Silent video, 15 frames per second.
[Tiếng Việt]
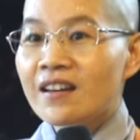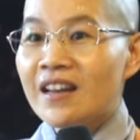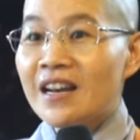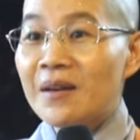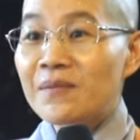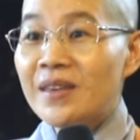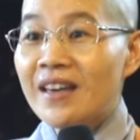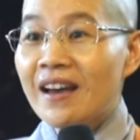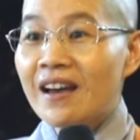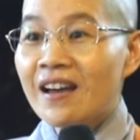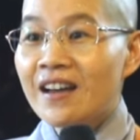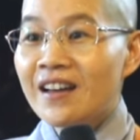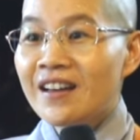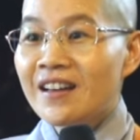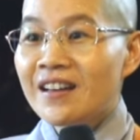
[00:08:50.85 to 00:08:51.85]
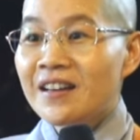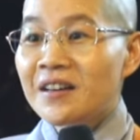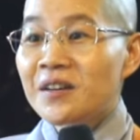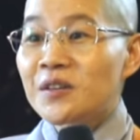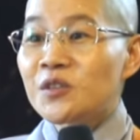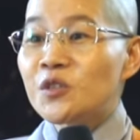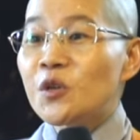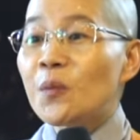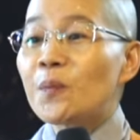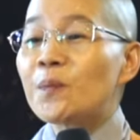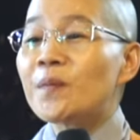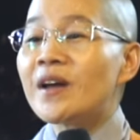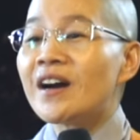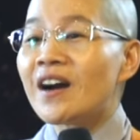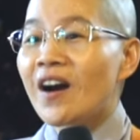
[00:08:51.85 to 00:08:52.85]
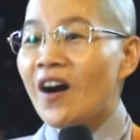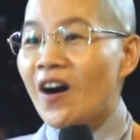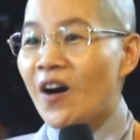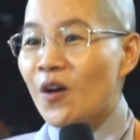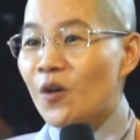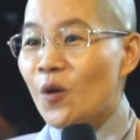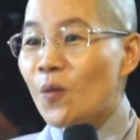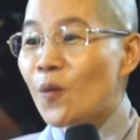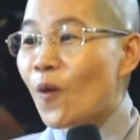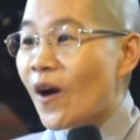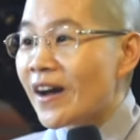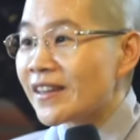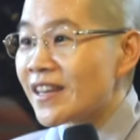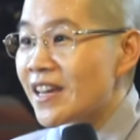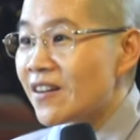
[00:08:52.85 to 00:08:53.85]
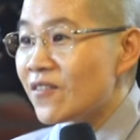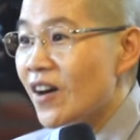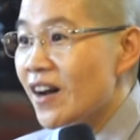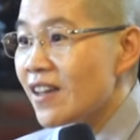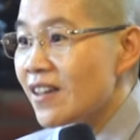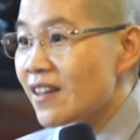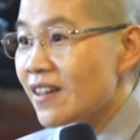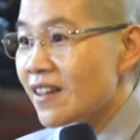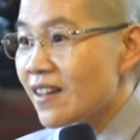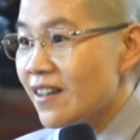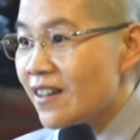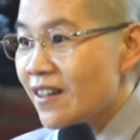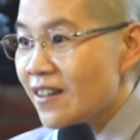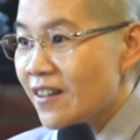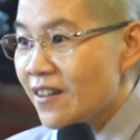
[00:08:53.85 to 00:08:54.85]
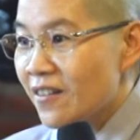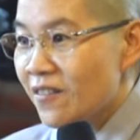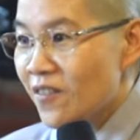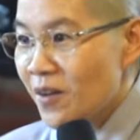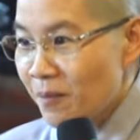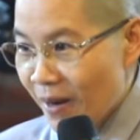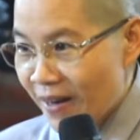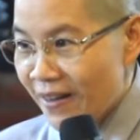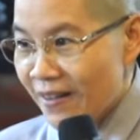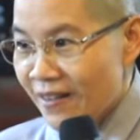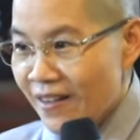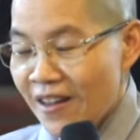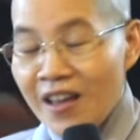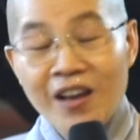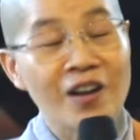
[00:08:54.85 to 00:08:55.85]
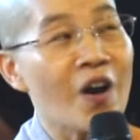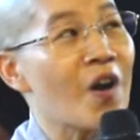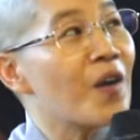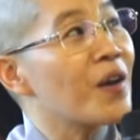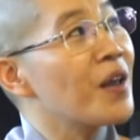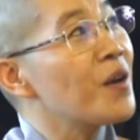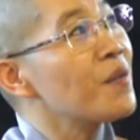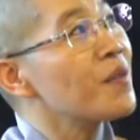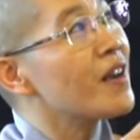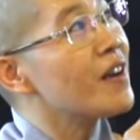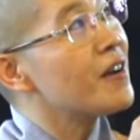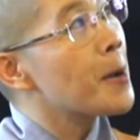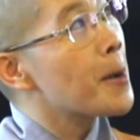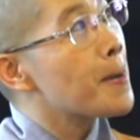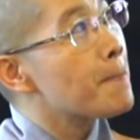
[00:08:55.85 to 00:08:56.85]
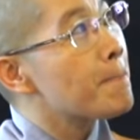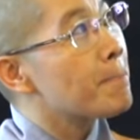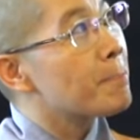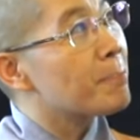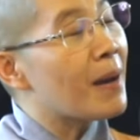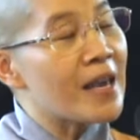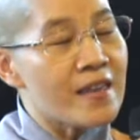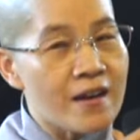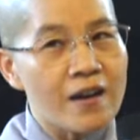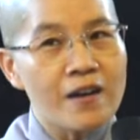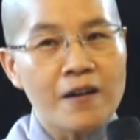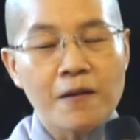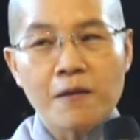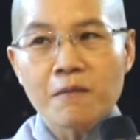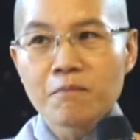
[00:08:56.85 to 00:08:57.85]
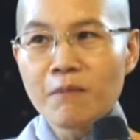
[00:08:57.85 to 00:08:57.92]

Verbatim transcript: để làm gì ạ à? giúp đỡ họ cùng hoàn thiện với với mình còn nếu như bây giờ